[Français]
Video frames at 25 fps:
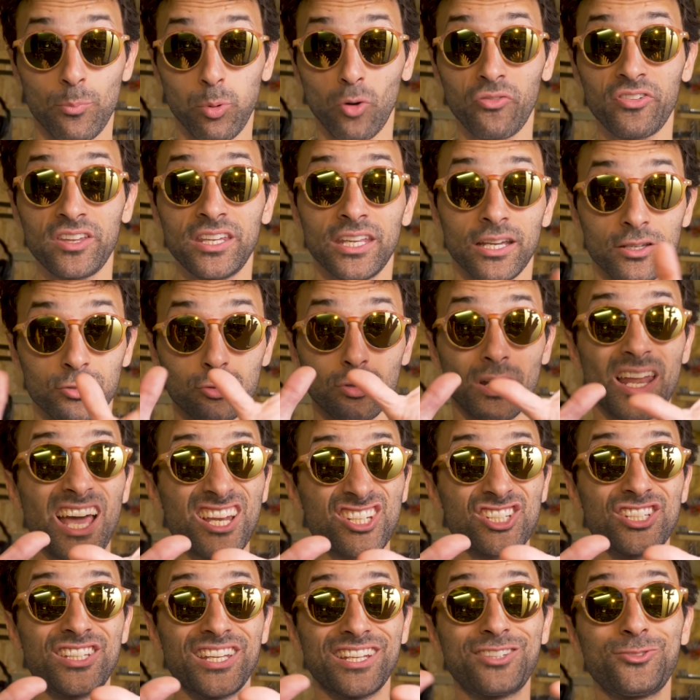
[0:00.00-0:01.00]
Et pour finir sur
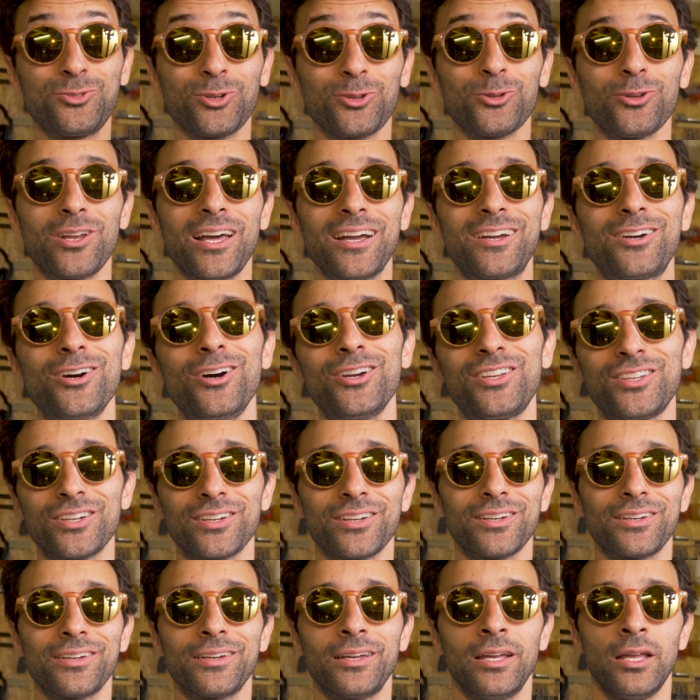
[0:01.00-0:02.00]
l'architecture de la coque,
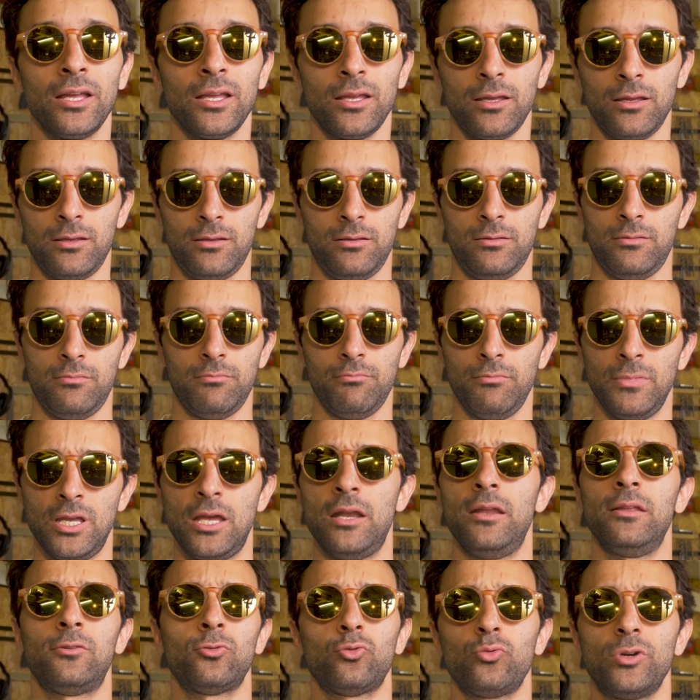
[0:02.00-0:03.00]
euh, mais
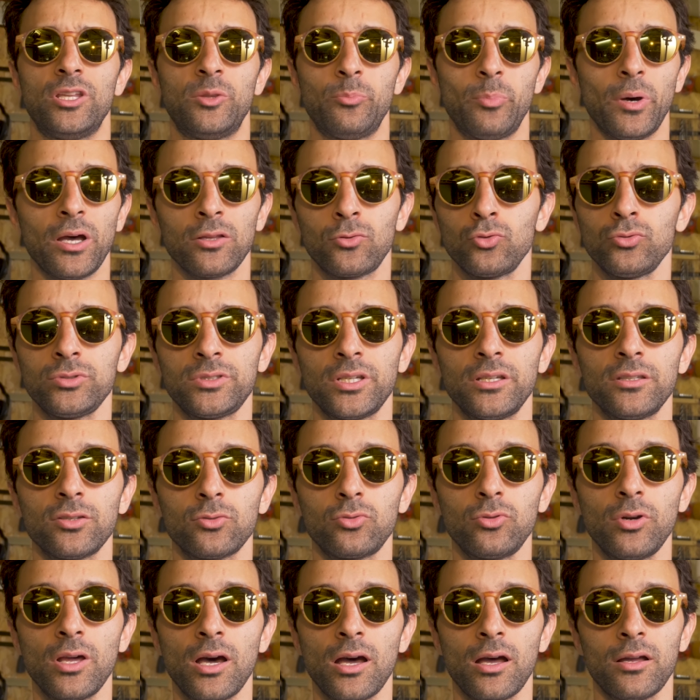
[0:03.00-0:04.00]
elle est trouée de partout cette
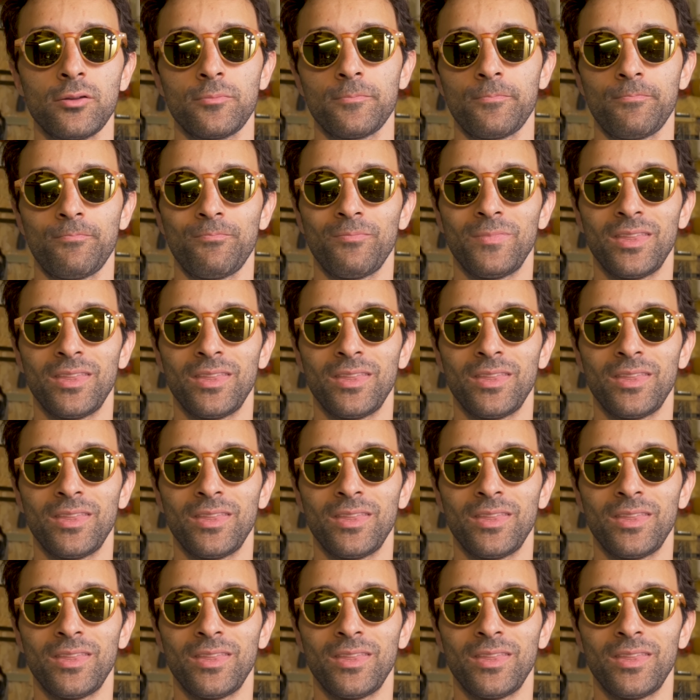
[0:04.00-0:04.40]
roue-là.